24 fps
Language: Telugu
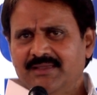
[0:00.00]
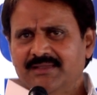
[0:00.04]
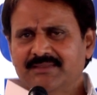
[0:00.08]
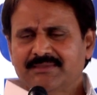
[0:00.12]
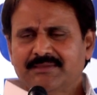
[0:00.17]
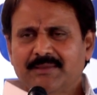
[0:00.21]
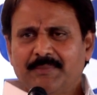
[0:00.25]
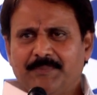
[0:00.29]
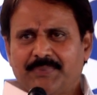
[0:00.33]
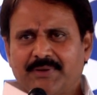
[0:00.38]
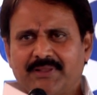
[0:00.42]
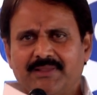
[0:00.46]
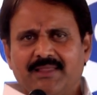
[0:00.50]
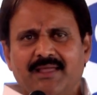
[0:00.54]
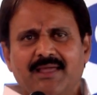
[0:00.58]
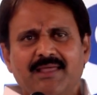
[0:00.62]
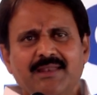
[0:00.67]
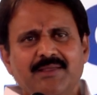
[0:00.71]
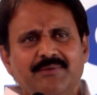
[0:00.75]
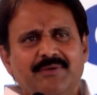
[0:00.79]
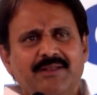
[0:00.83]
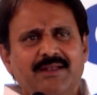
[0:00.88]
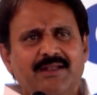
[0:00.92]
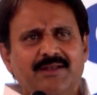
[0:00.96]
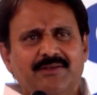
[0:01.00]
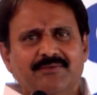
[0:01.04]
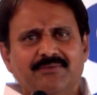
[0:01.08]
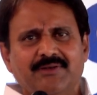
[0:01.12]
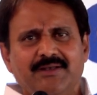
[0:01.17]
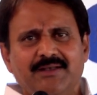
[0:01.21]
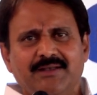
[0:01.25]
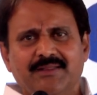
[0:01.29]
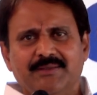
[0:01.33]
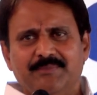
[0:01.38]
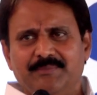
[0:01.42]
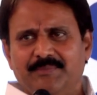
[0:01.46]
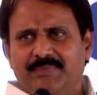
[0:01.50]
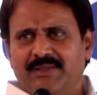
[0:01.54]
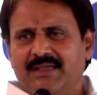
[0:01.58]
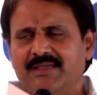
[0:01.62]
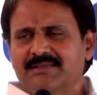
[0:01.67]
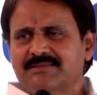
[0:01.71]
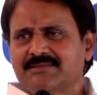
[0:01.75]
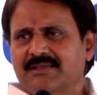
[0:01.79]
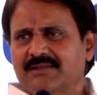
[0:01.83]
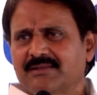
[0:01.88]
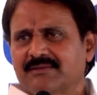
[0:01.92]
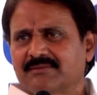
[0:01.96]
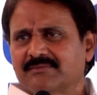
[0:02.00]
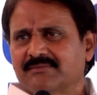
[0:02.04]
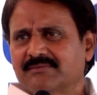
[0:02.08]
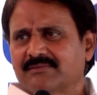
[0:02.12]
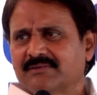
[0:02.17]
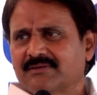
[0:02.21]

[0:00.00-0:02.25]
ఇంత ప్రధానమైనటువంటి మేజర్